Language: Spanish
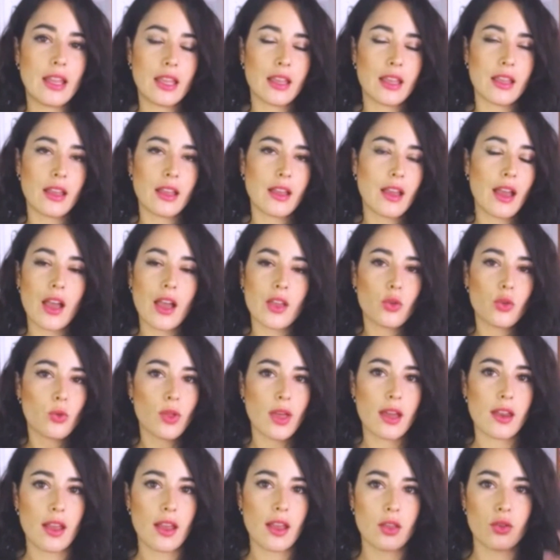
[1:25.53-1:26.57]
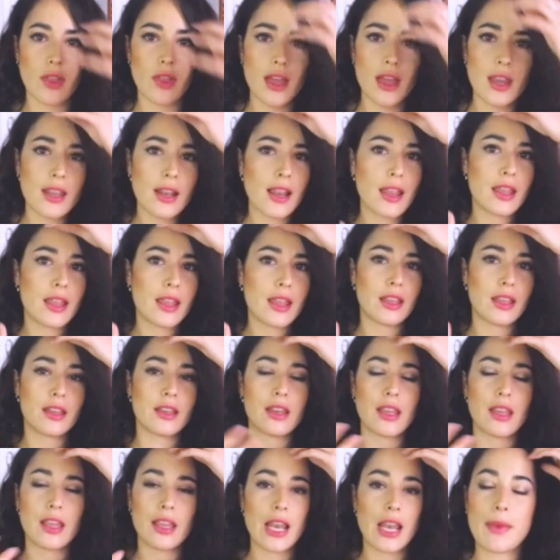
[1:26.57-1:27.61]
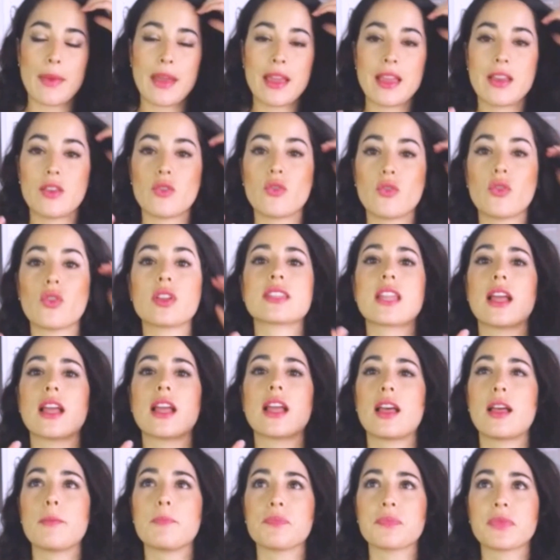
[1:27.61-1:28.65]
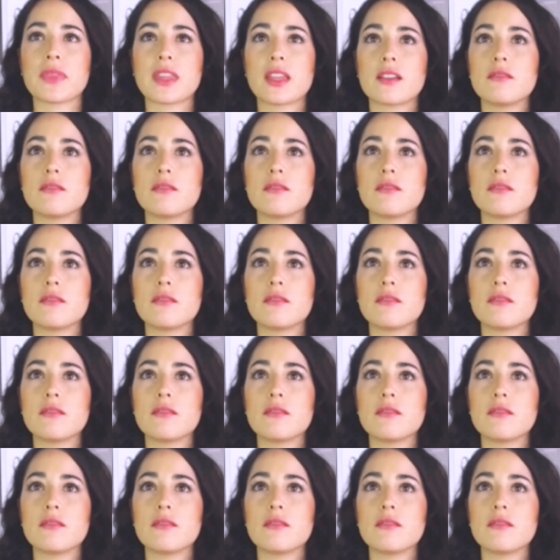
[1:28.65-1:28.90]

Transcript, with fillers: eh, ayudar, ayudar en, nuestra,